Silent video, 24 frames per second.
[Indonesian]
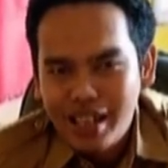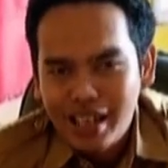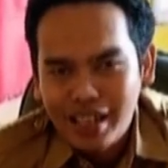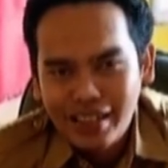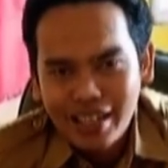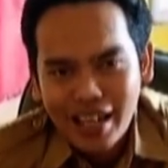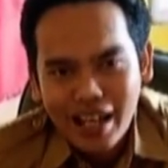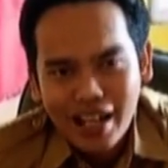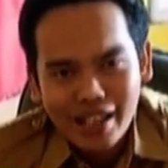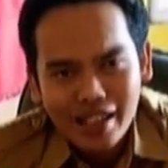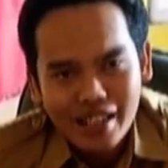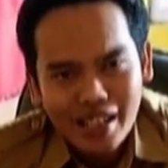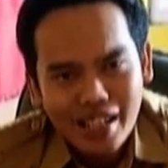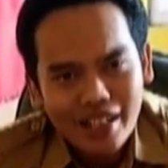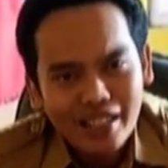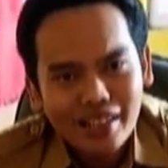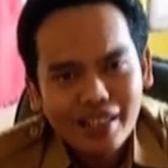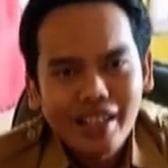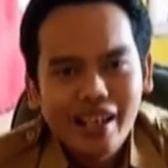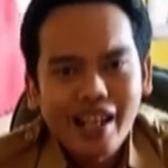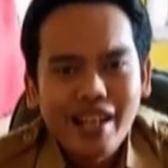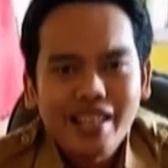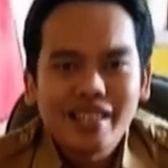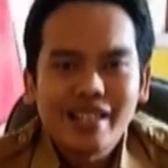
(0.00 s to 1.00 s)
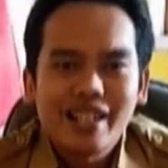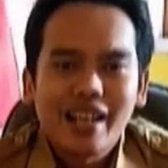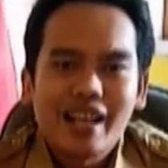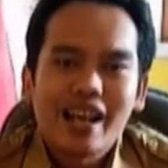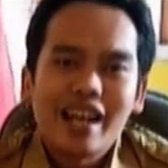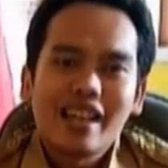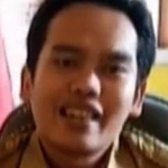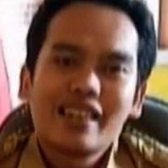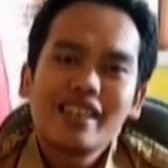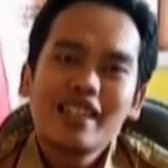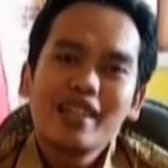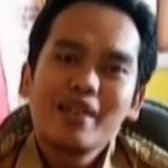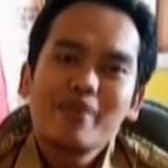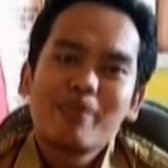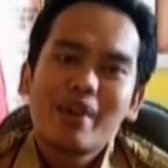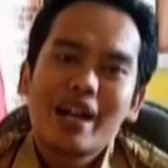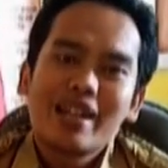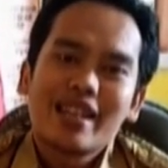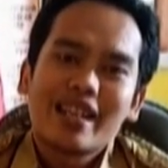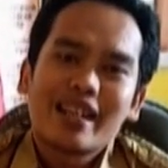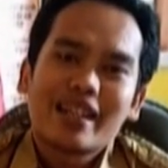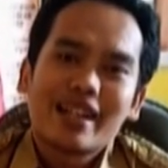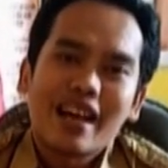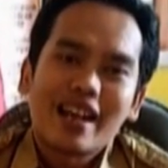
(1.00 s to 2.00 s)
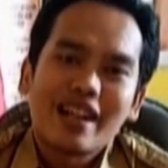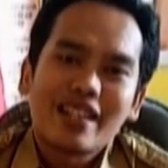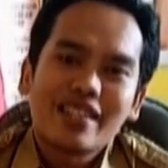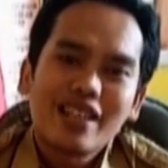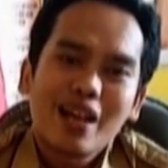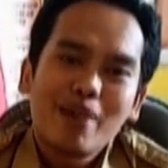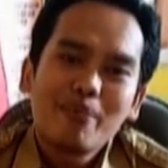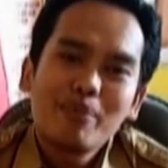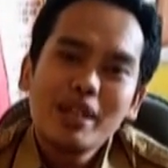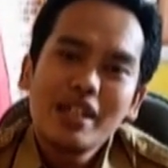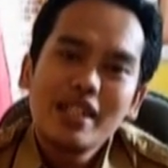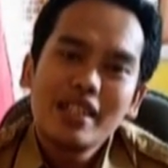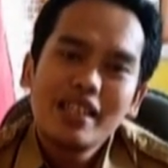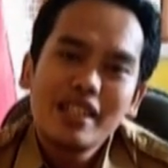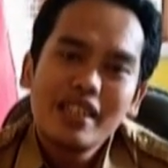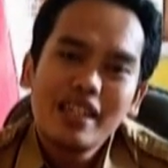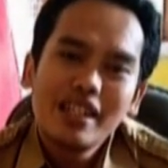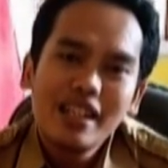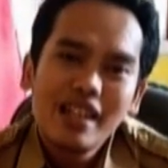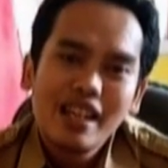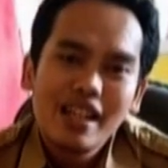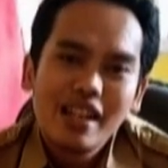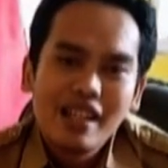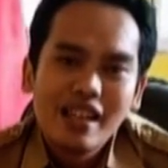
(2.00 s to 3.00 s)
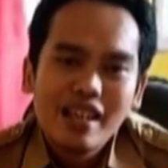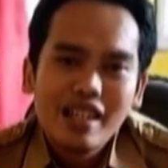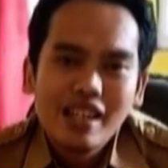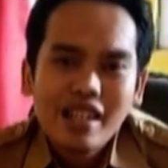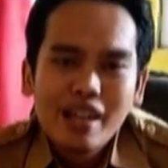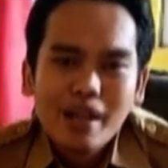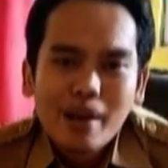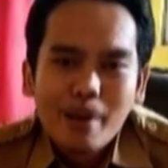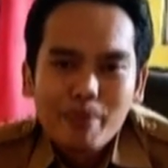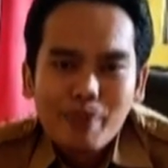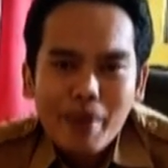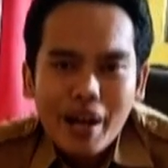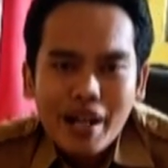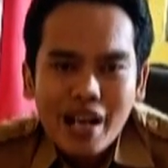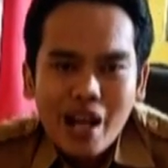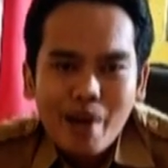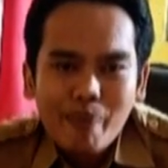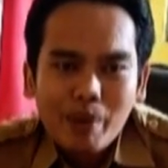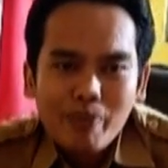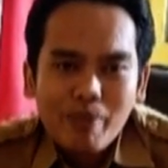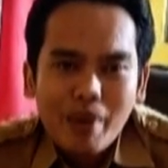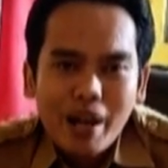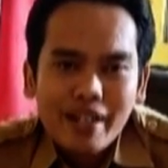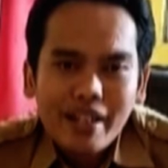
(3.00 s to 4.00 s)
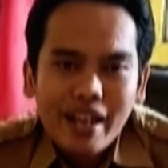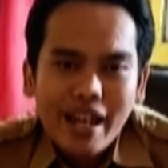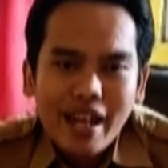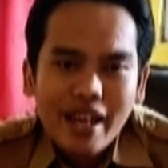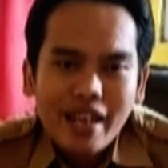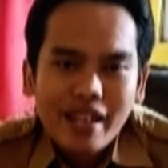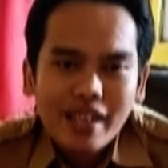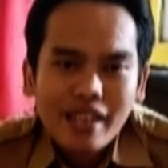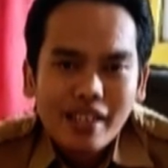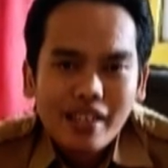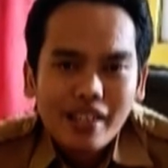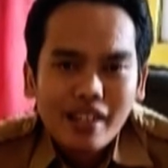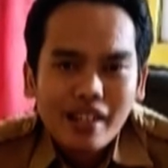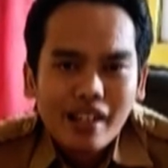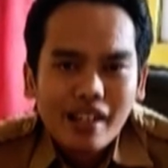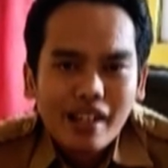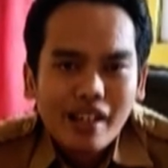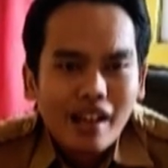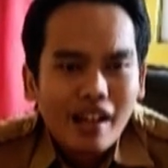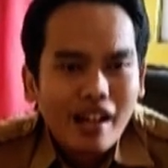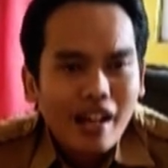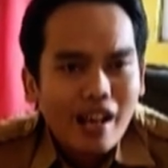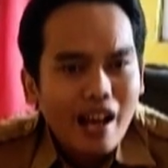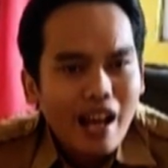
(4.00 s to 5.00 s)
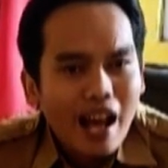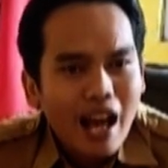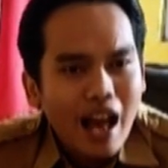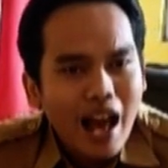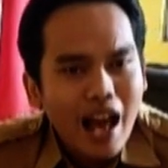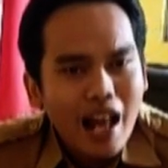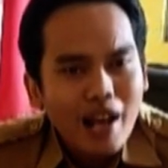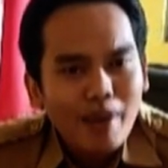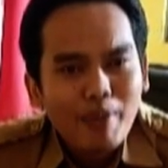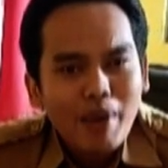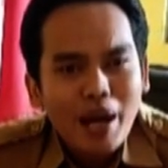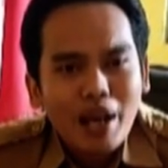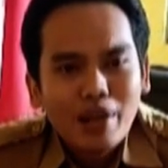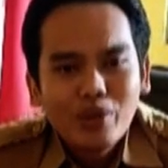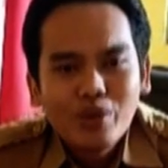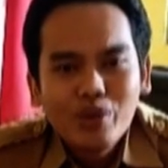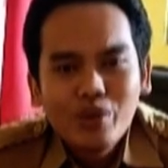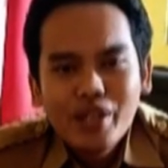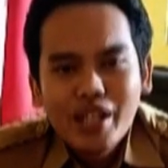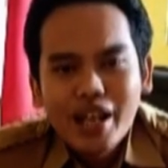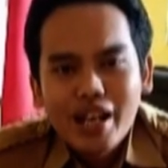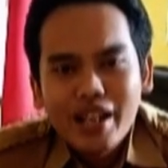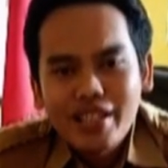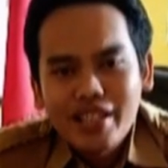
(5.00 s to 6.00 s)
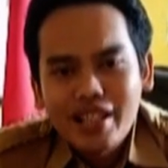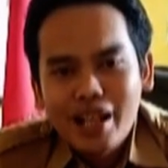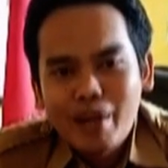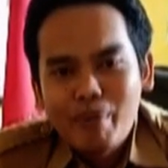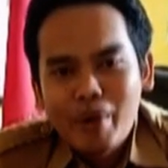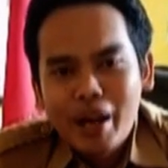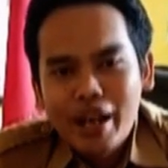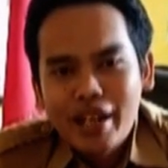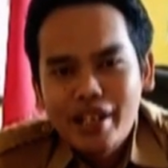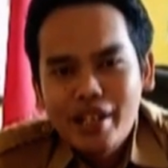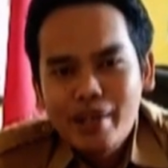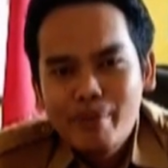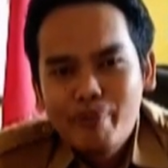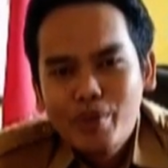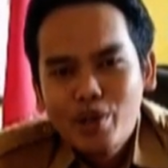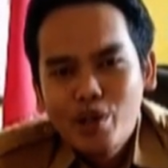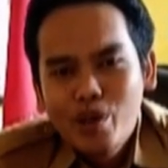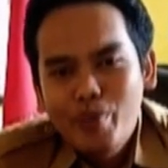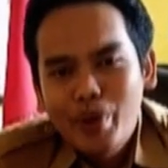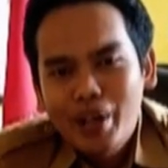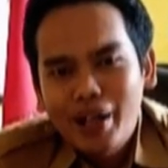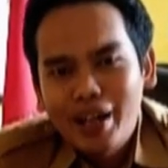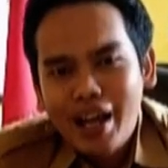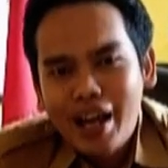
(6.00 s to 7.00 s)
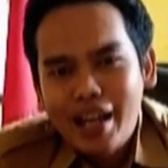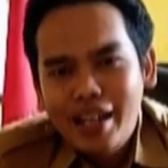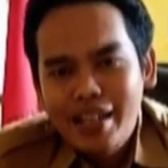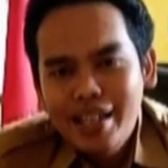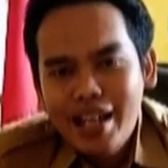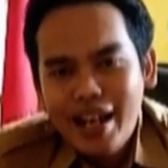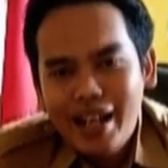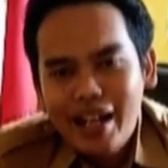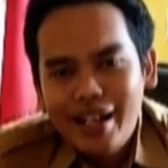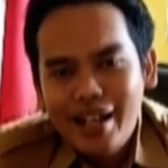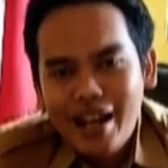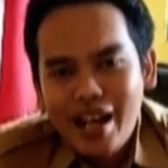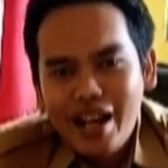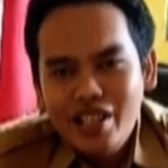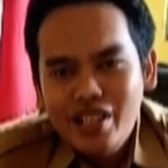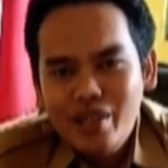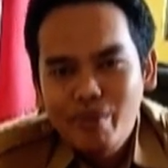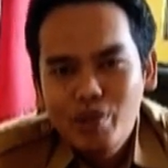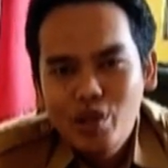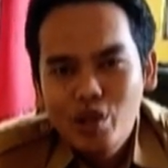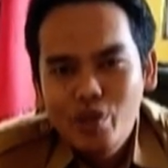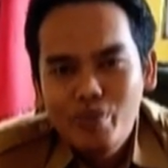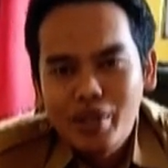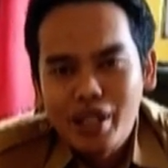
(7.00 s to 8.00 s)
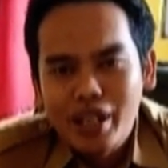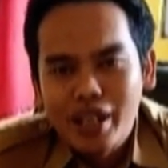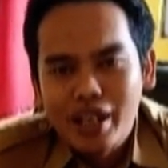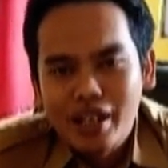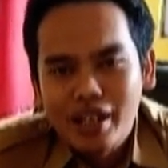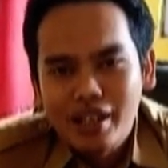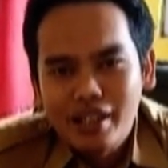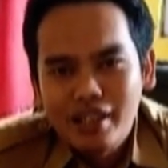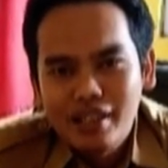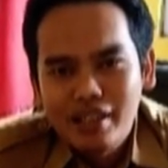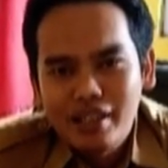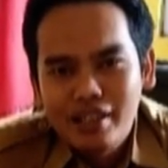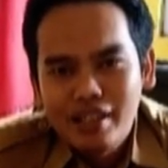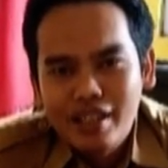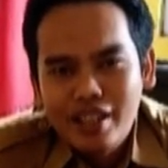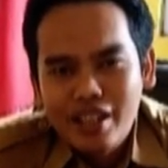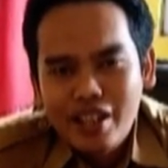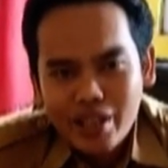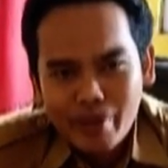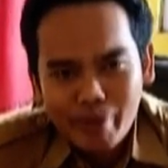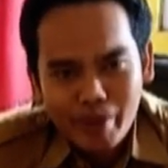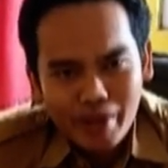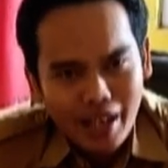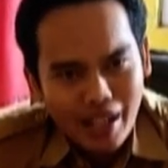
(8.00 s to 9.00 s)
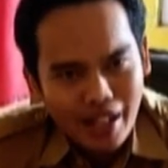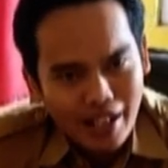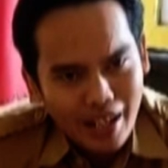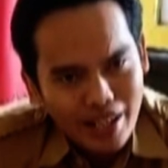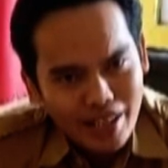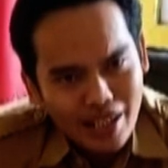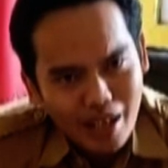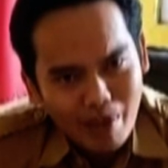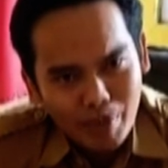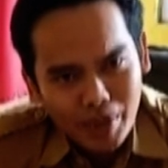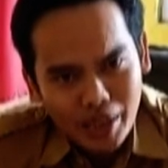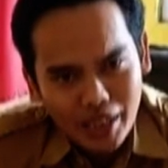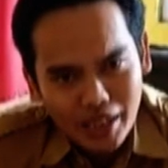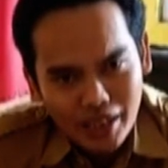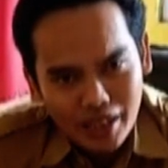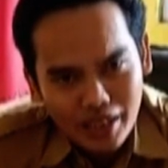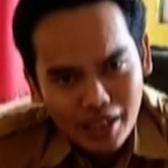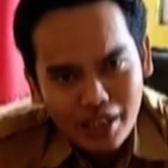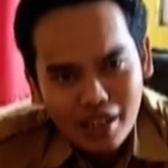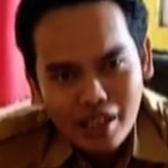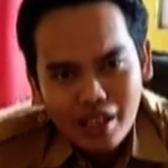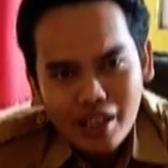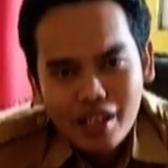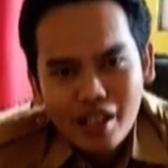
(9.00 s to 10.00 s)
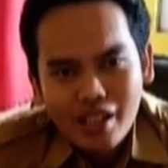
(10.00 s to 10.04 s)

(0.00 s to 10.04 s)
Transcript: Yannick dengan senang hati mengajarkan Samihi pada berbagai hal baru yang selama ini belum pernah ia kenal sebelumnya. Sementara Samihi